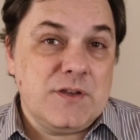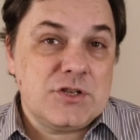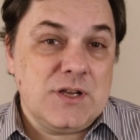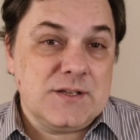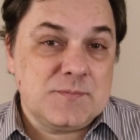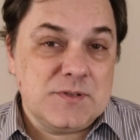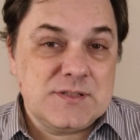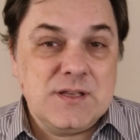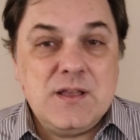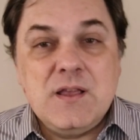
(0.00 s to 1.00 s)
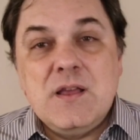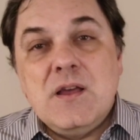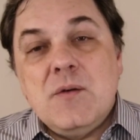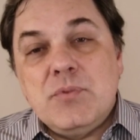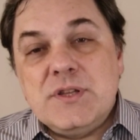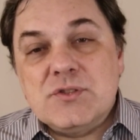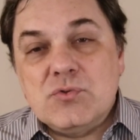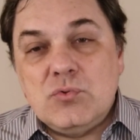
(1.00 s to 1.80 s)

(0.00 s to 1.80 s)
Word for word: Fecha aspas. Por isso,